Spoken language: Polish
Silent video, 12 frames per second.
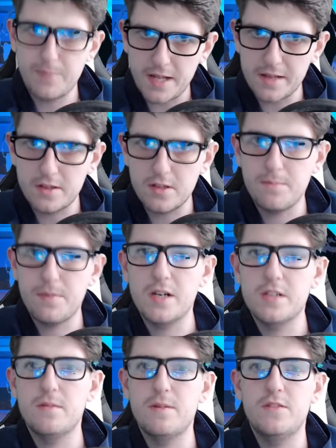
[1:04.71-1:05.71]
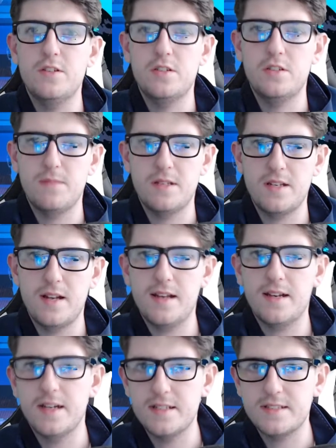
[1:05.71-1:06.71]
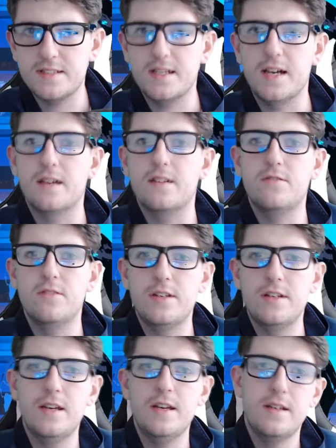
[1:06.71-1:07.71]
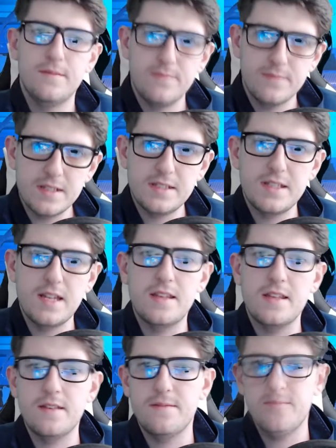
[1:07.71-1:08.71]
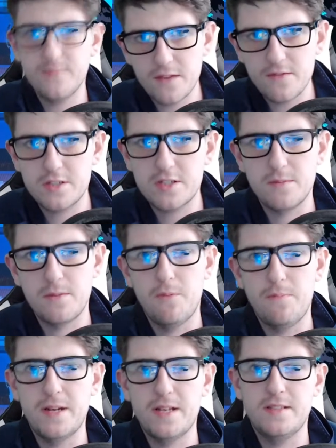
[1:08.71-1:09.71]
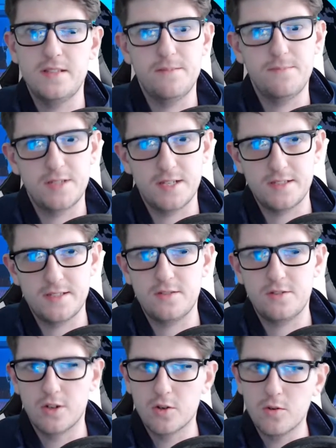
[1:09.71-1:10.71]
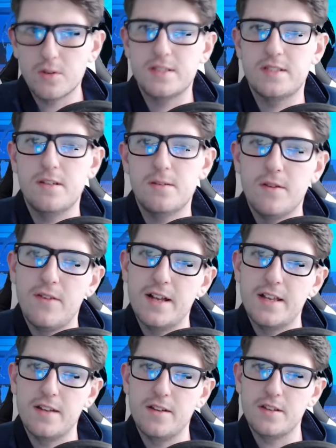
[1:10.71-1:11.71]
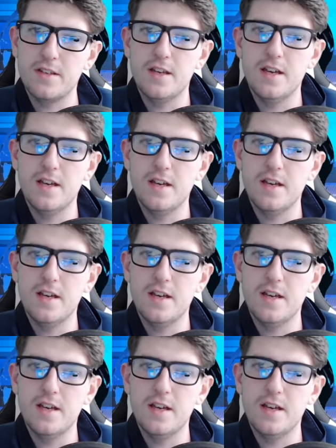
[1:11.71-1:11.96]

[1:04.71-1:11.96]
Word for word: Ponadto pokażemy w dzisiejszym materiale Chrystka, który niestety nie wytrzymał presji przez ciągłe streamowanie, no i,